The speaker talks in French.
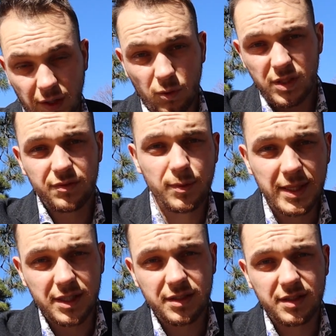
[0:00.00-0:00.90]
Et donc si vous
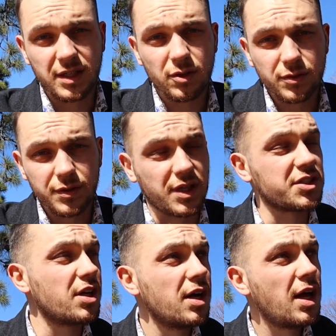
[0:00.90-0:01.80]
maîtrisez ces codes, ce sera
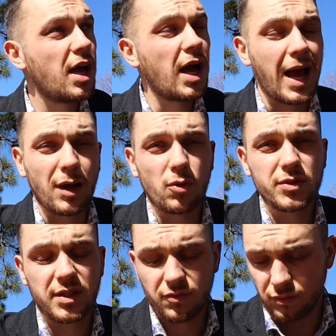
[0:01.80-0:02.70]
déjà un
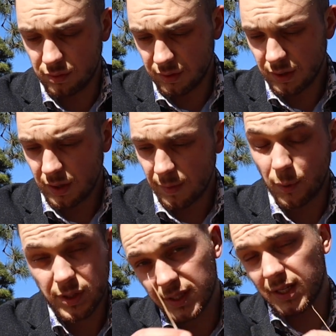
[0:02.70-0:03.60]
gros atout.
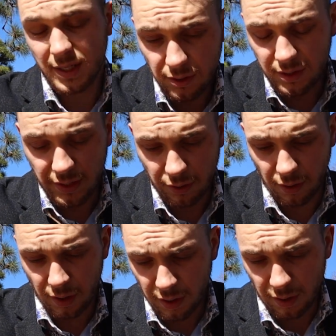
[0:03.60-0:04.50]
Petite anecdote
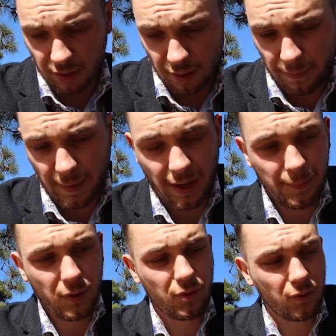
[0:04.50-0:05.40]
d'ailleurs euh, par
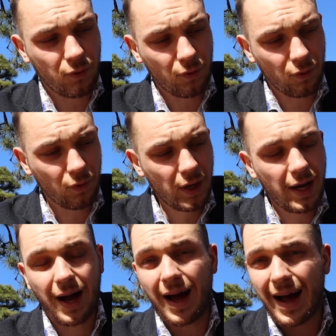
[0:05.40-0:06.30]
rapport
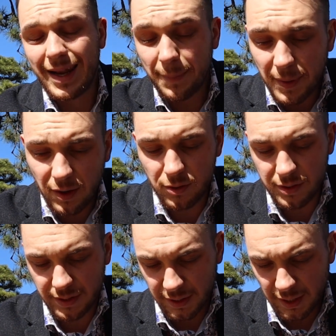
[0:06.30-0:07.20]
à,
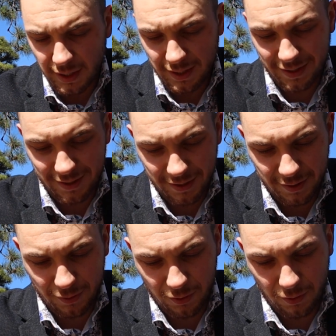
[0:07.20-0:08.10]
l'apparence
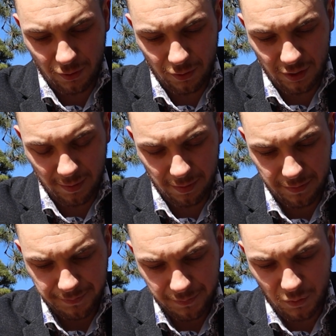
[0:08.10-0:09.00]
euh, au,
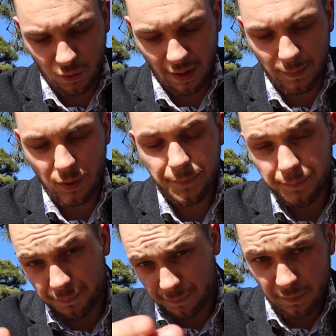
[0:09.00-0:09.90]
Japon, notamment
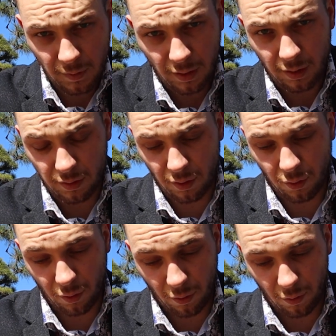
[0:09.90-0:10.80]
dans
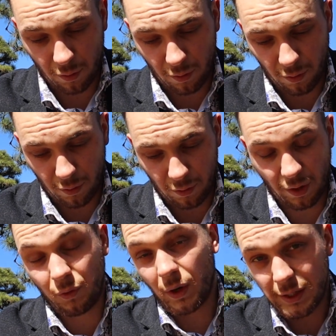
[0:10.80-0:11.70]

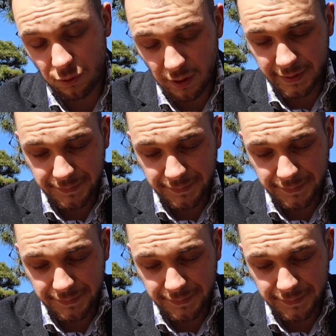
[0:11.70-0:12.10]
la nourriture.